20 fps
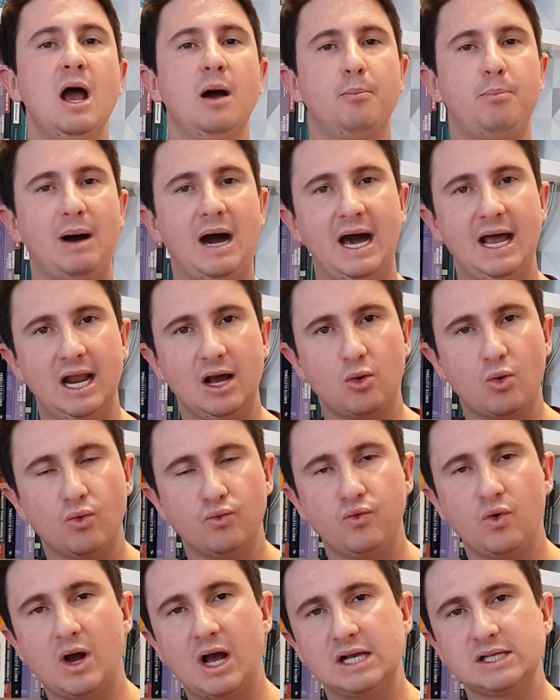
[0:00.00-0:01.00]
para a
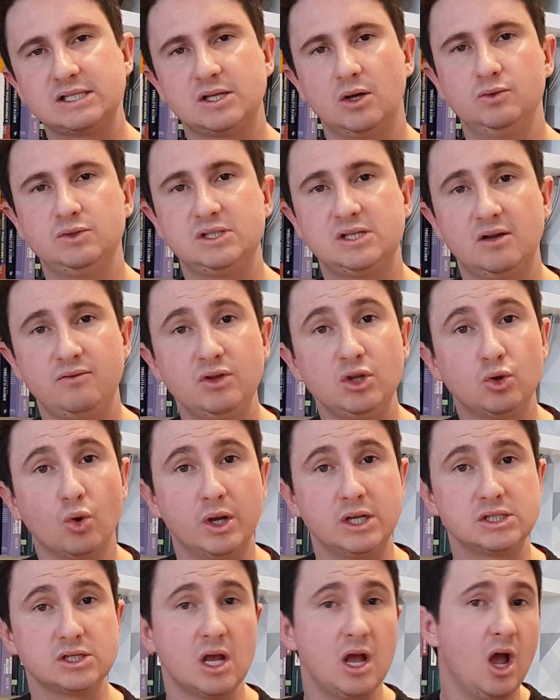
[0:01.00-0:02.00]
convocação de
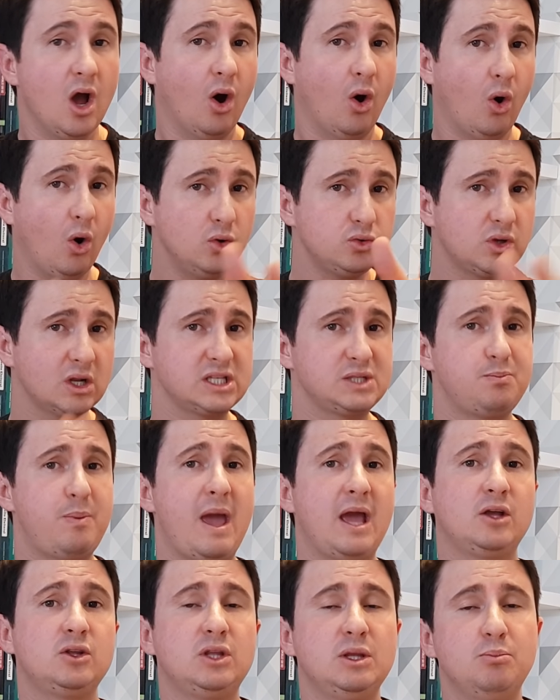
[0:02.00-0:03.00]
servidores. Outro
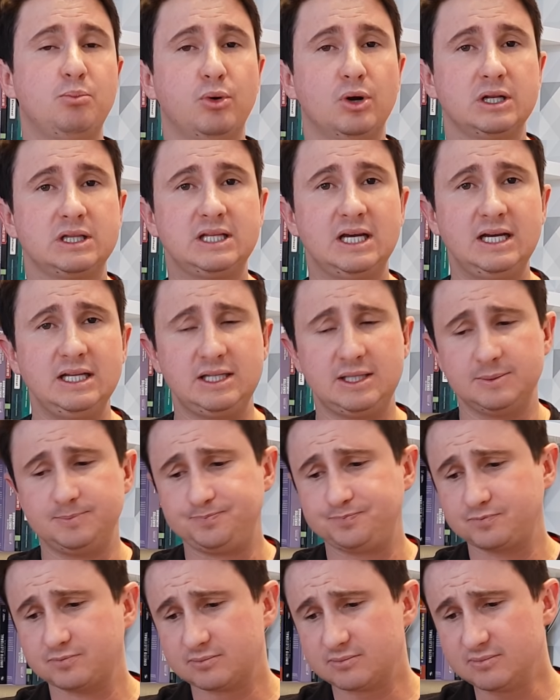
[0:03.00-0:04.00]
aspecto importante
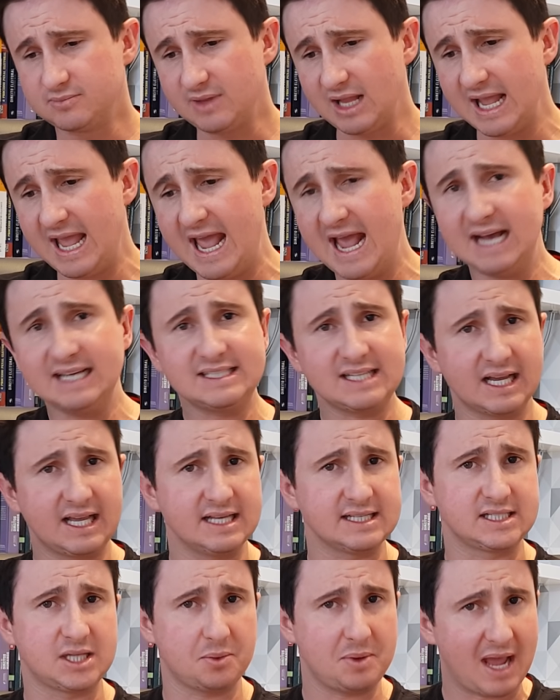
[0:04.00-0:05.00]
é essa
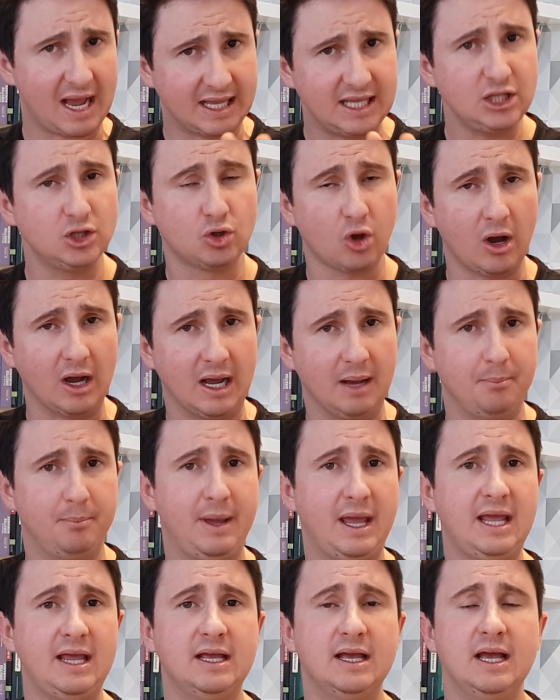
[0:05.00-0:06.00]
questão, e aqui toca
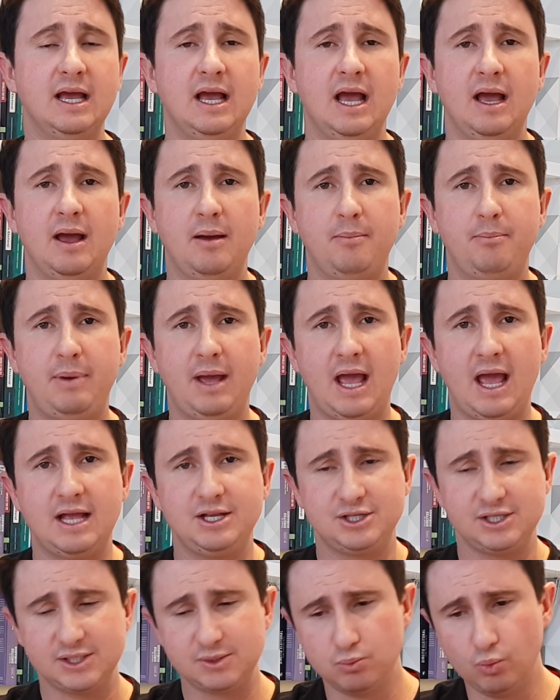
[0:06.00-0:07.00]
bem
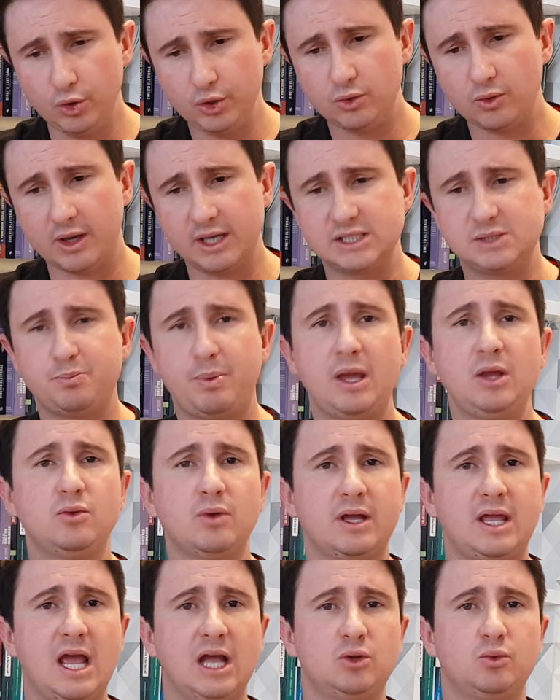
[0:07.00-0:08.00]
diz muito
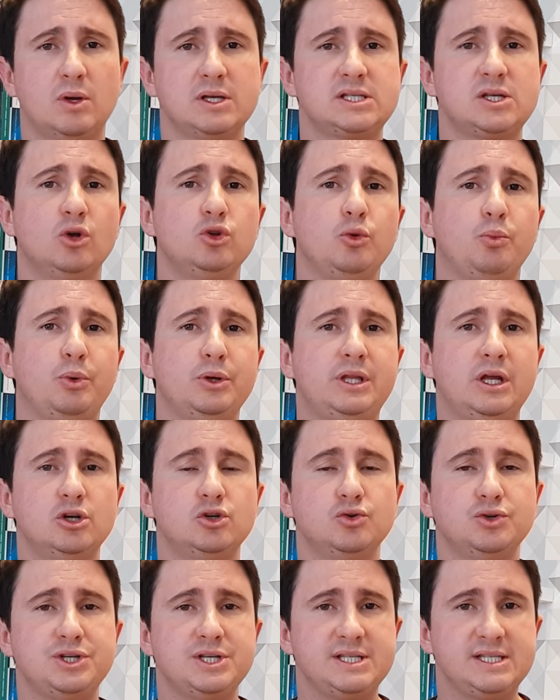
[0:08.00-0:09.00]
respeito aqui à atuação do Poder
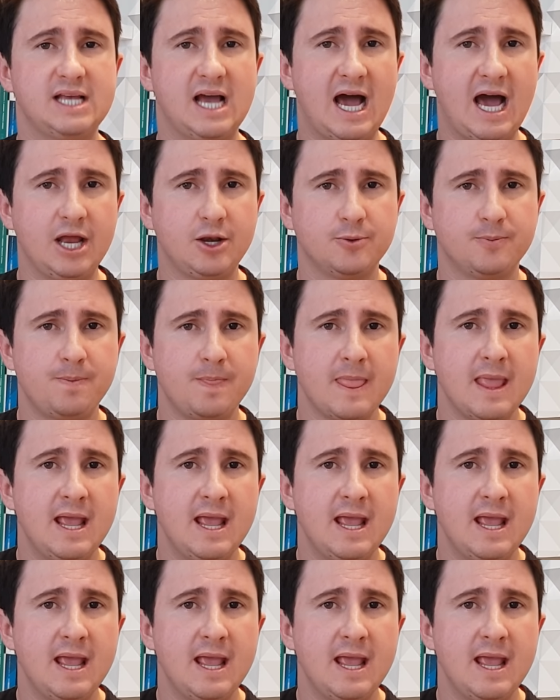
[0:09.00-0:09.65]
Judiciário,